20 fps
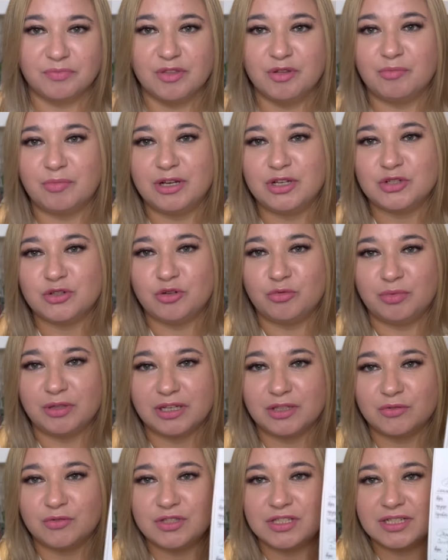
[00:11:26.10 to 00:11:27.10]
большой
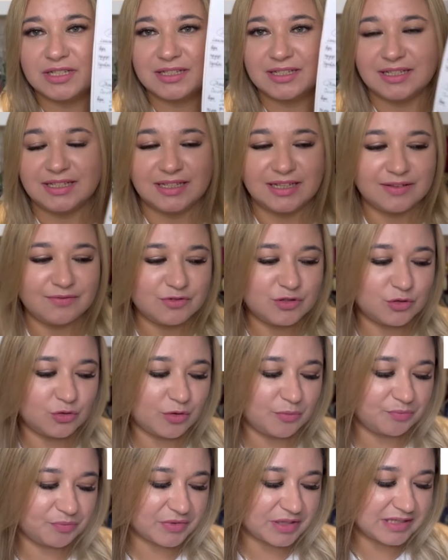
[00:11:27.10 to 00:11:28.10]
блокнотик, где я
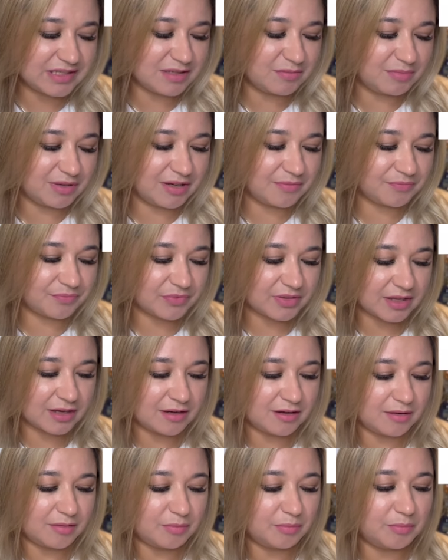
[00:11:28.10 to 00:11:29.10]
все себе
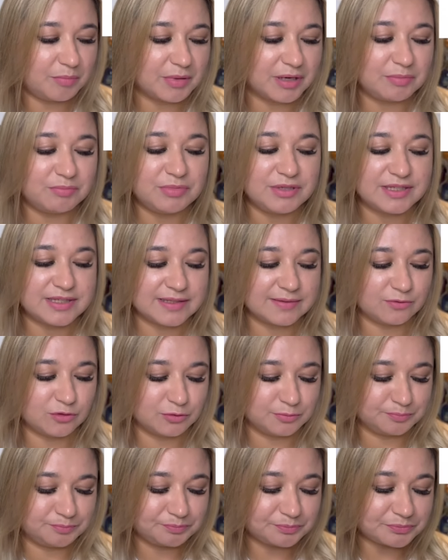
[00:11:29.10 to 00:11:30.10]
прописываю.
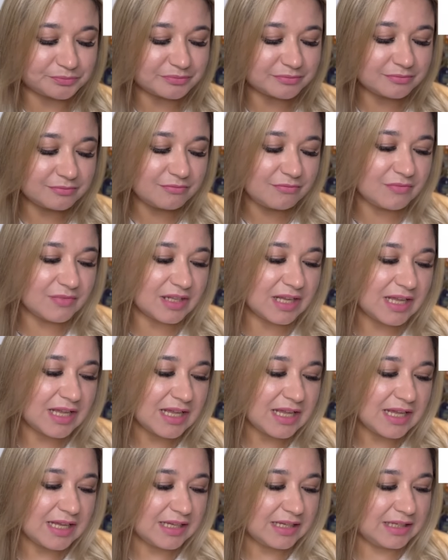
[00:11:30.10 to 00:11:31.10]

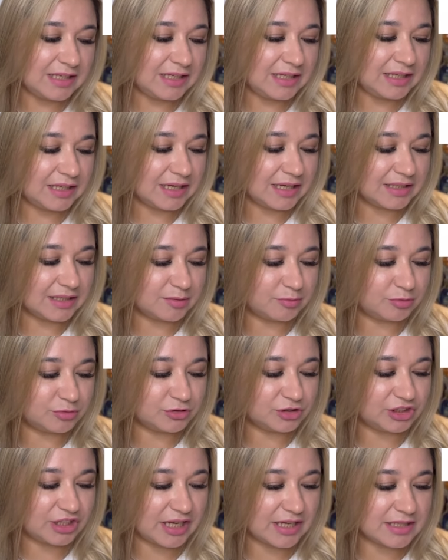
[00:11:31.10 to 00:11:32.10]
И это
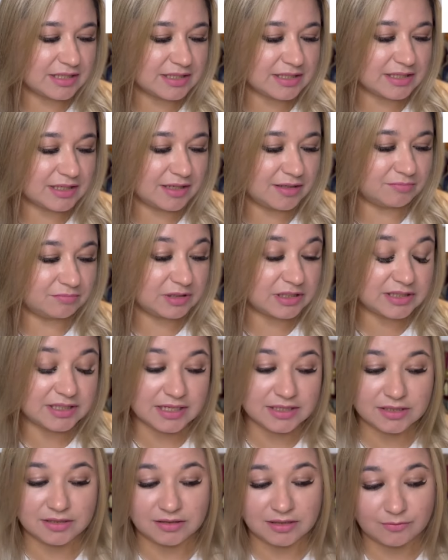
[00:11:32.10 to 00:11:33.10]
получается,
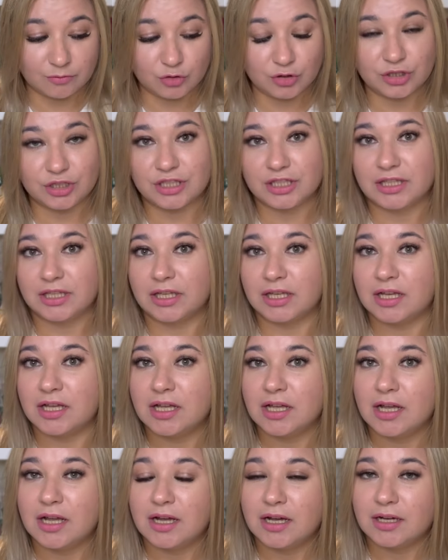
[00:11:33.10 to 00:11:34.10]
кстати, довольно-таки
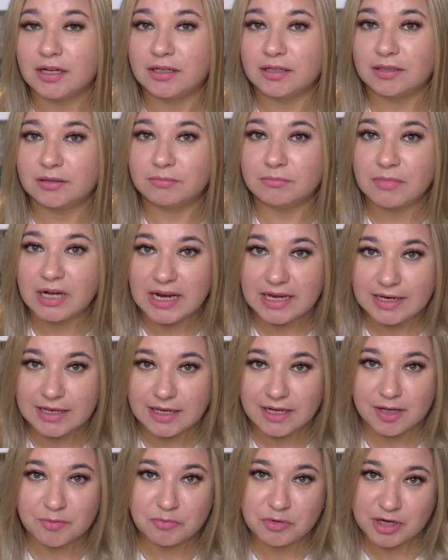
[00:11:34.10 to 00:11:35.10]
э,
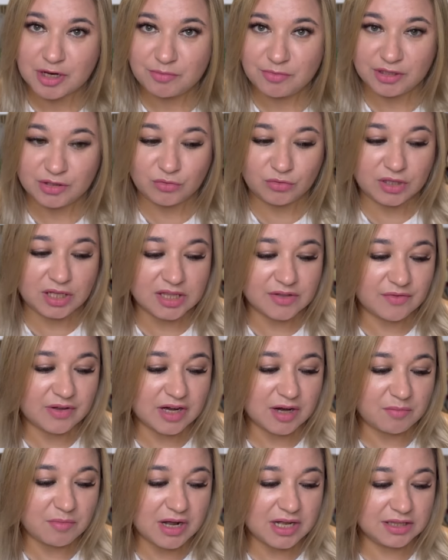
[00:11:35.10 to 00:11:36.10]
маленькая пирамида данного
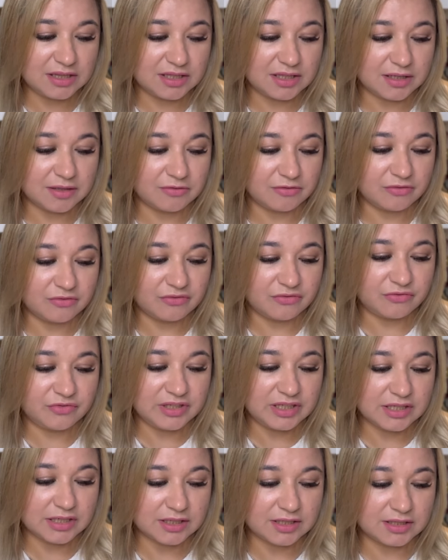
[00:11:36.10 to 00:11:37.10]
аромата.
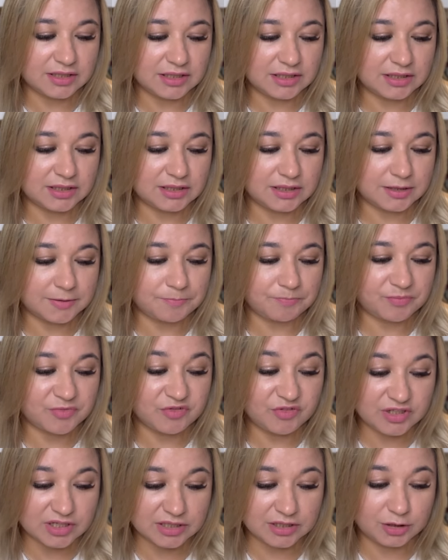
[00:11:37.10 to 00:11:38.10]
Вверх это
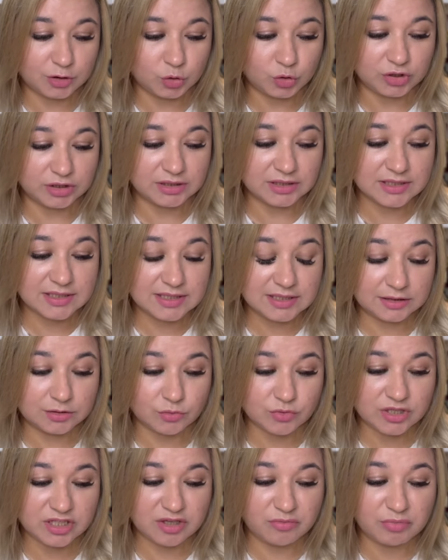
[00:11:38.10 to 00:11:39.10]
верхний ноты это
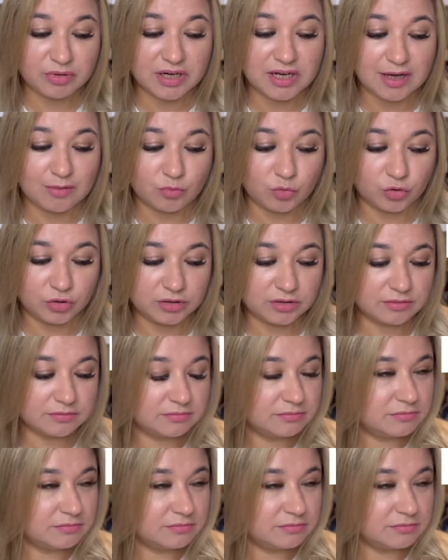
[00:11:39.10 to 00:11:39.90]
цитрус и бергамот.